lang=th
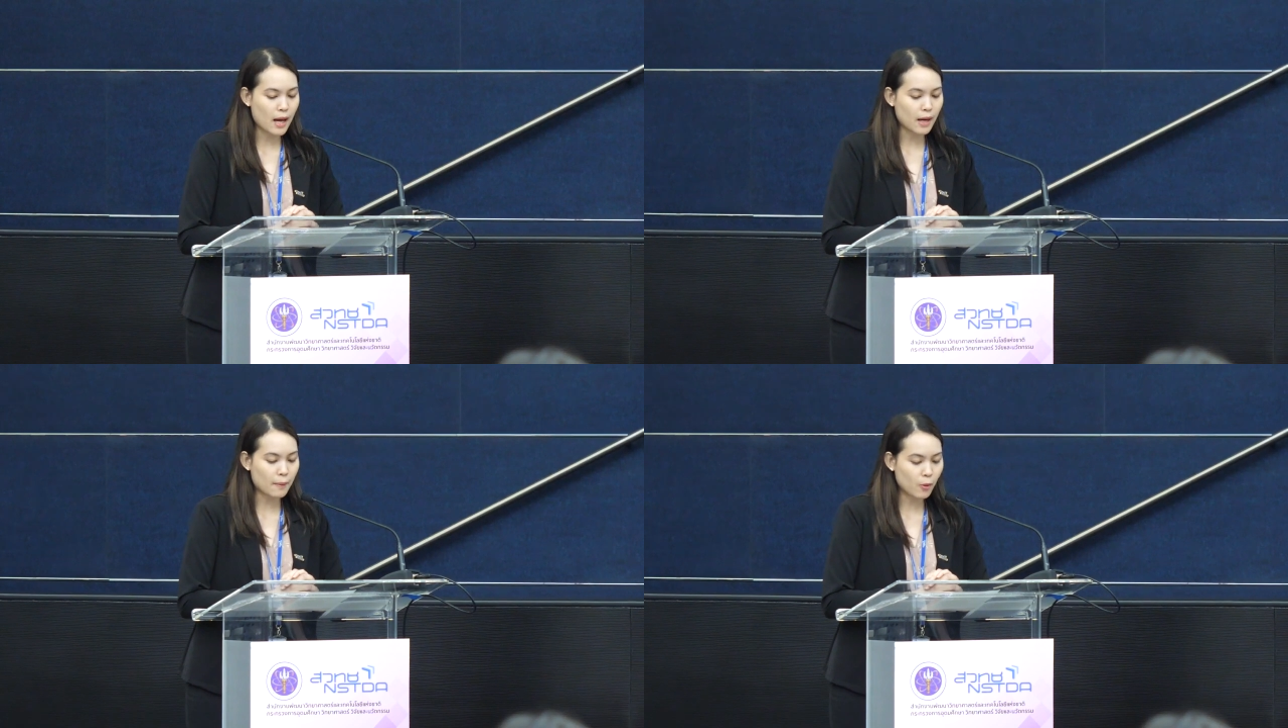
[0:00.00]

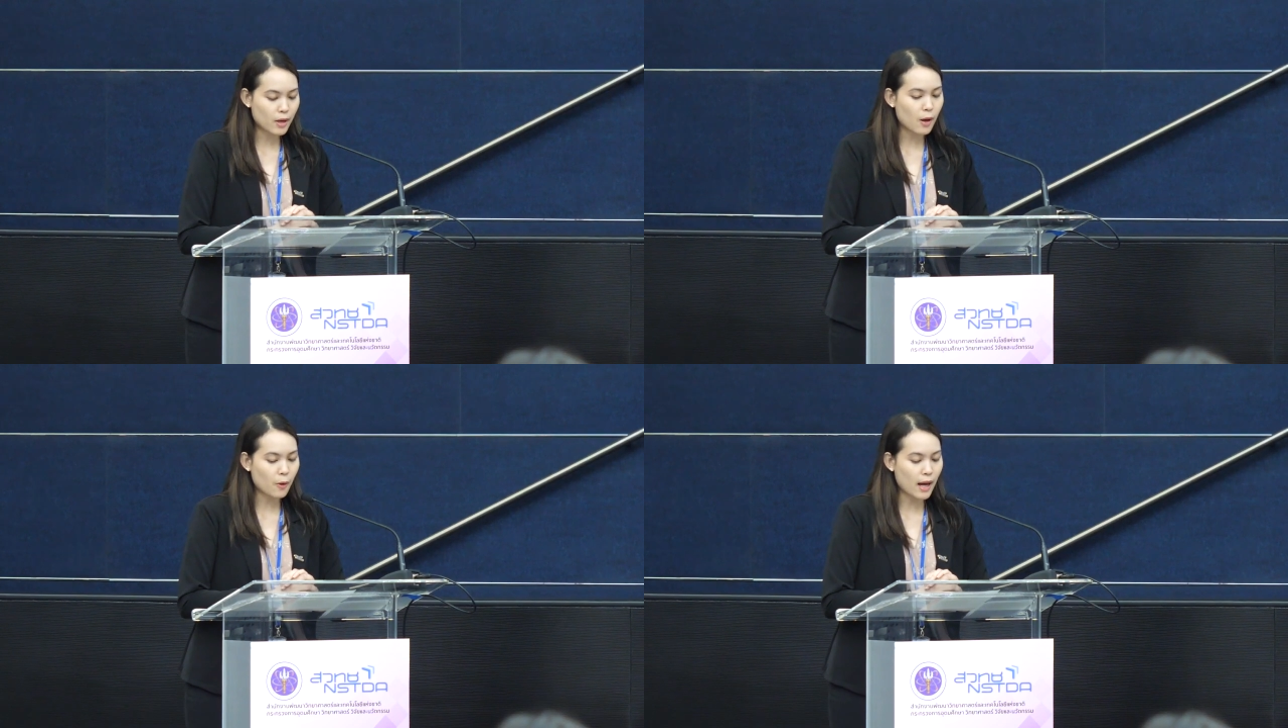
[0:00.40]
การณ์กับพวก
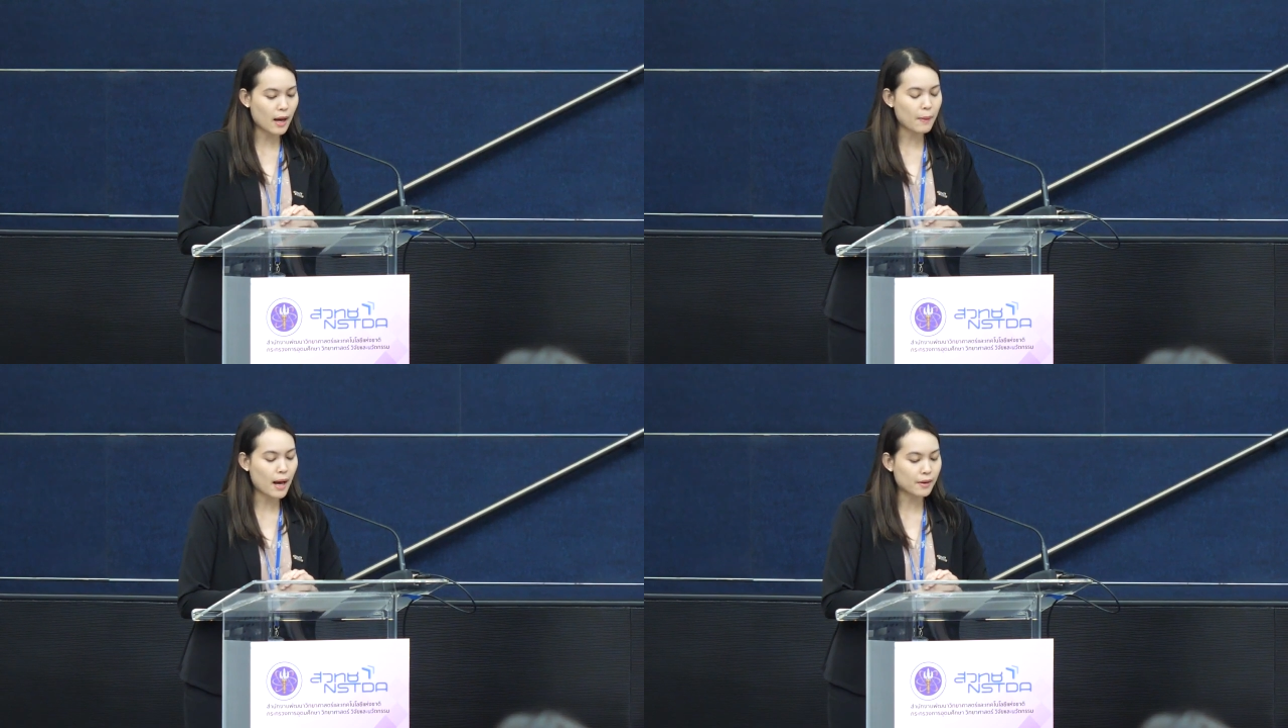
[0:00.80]
เราค่ะ
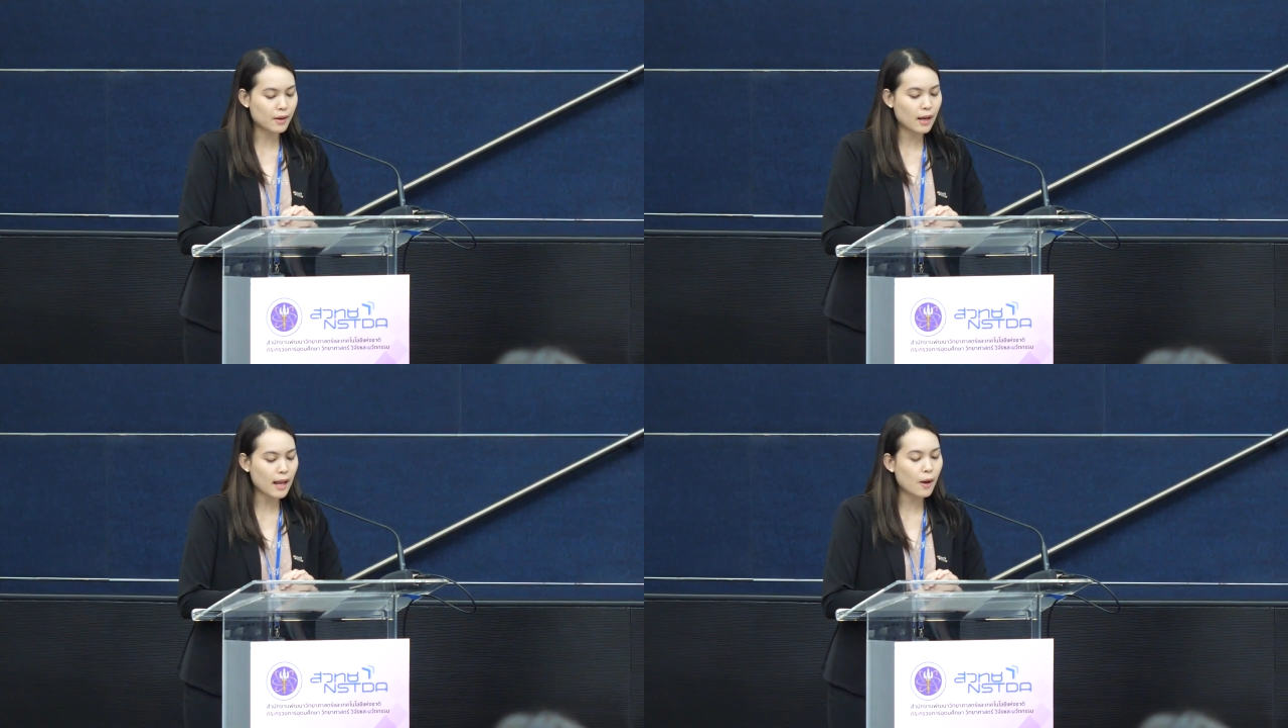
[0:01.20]
ผ่าน
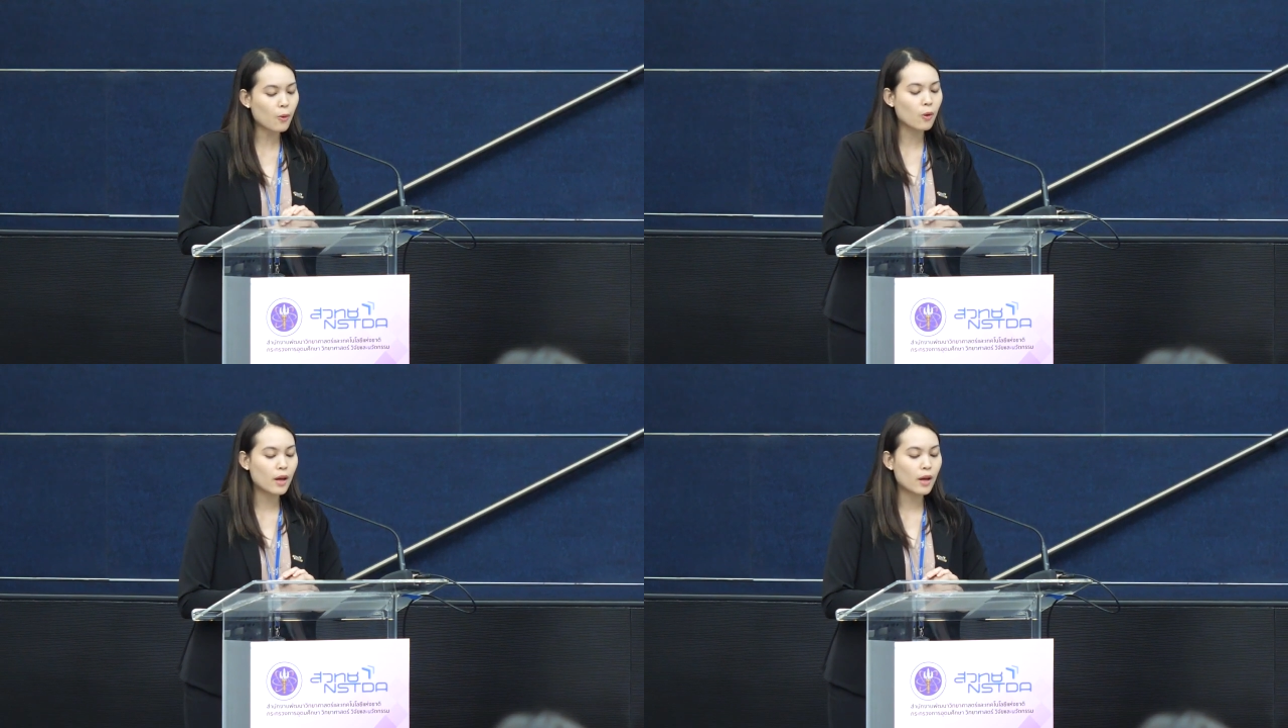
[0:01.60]
เรื่องเล่า